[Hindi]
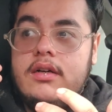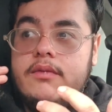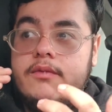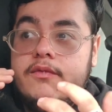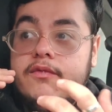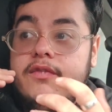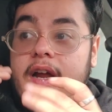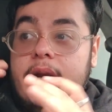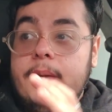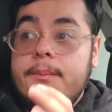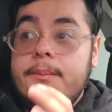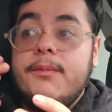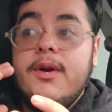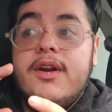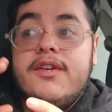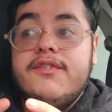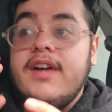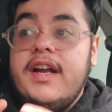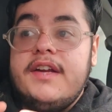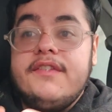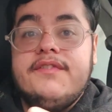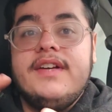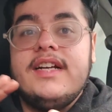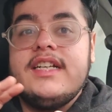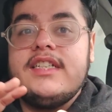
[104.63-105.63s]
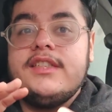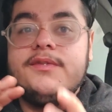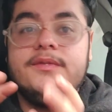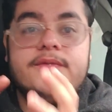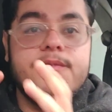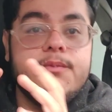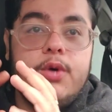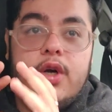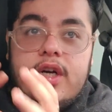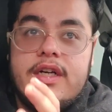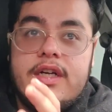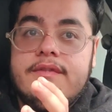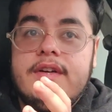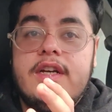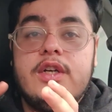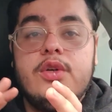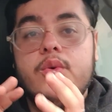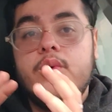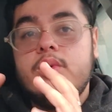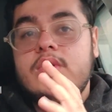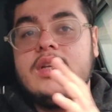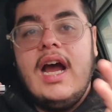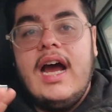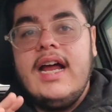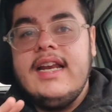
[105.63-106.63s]
1.5x बॉडी वेट
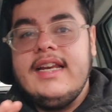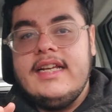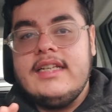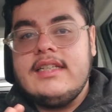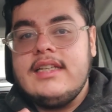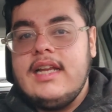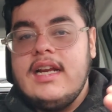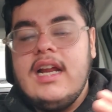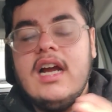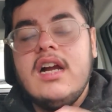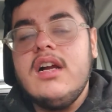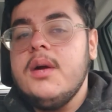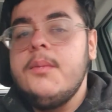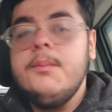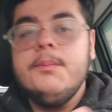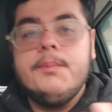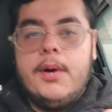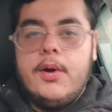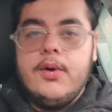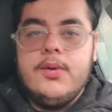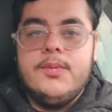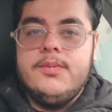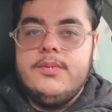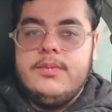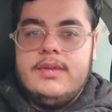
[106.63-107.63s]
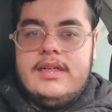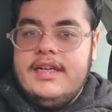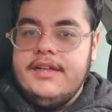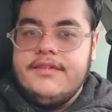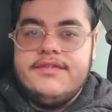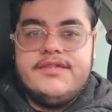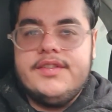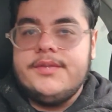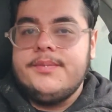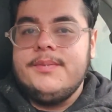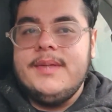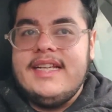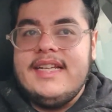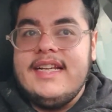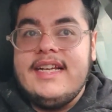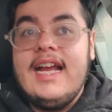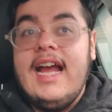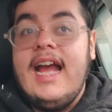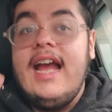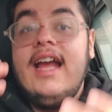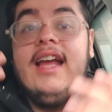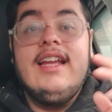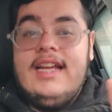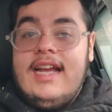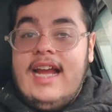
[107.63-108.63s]
उठा लेता था कंपाउंड लिफ्ट्स में ठीक
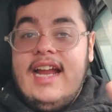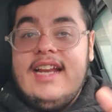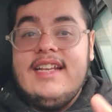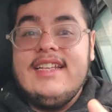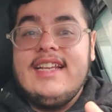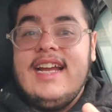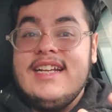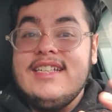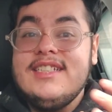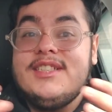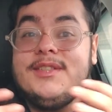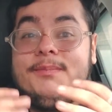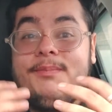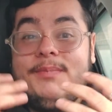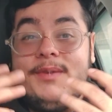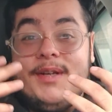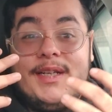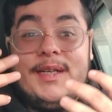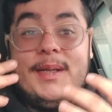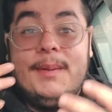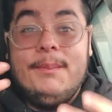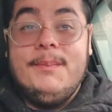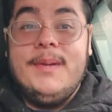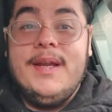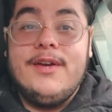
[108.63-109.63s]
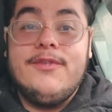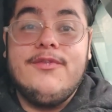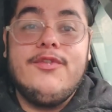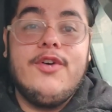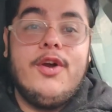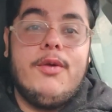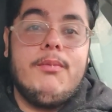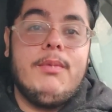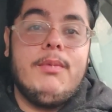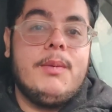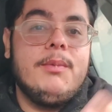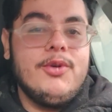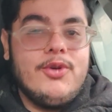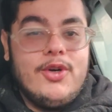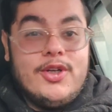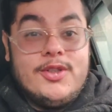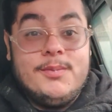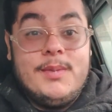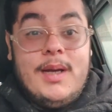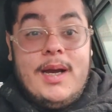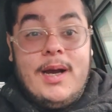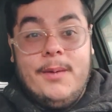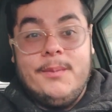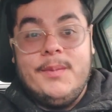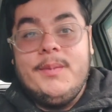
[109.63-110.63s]
है एंड दैट्स प्रिटी बिग फॉर मी बिकॉज
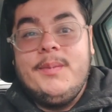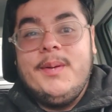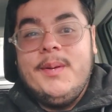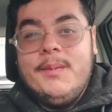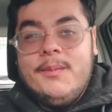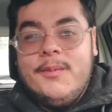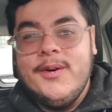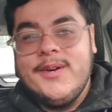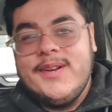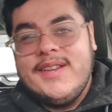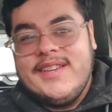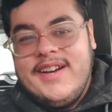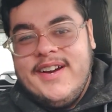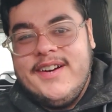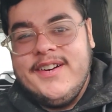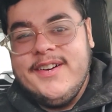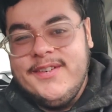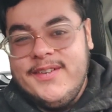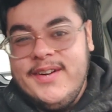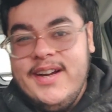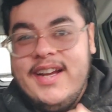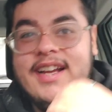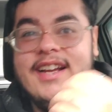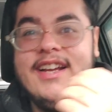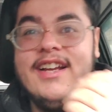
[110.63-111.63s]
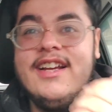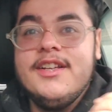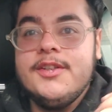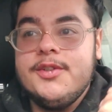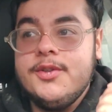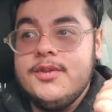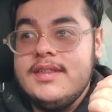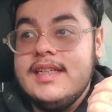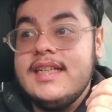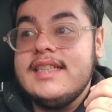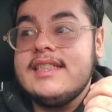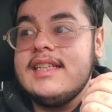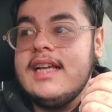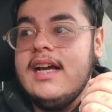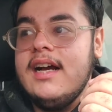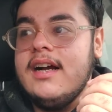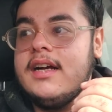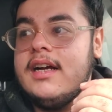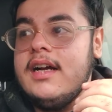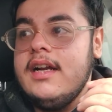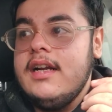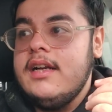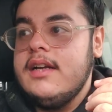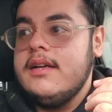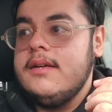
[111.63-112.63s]
मैं अभी भी मोटा हूँ तो जैसे
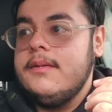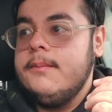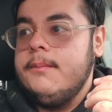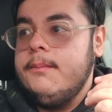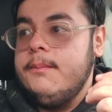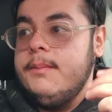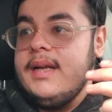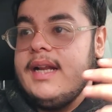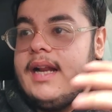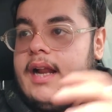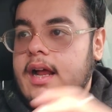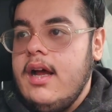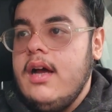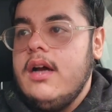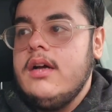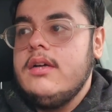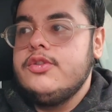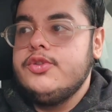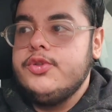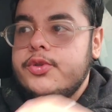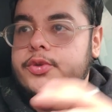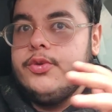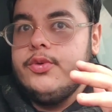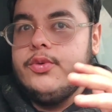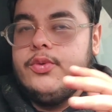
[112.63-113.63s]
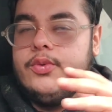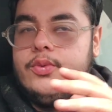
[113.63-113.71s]
अगर मेरा जो